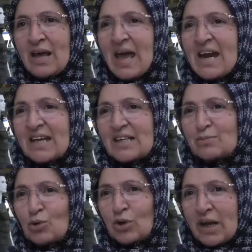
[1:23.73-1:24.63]

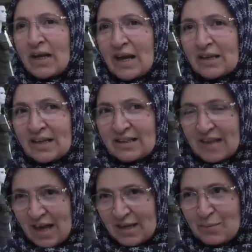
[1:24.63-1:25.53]
Herkes modayı yakından
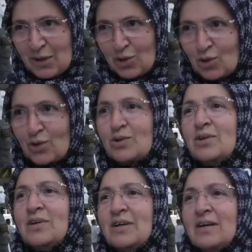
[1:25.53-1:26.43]
takip ediyor.
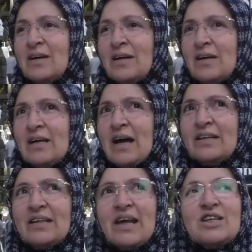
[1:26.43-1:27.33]

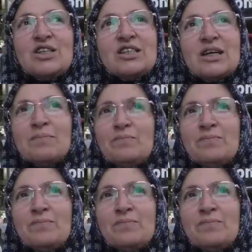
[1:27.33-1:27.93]
Yani değişecek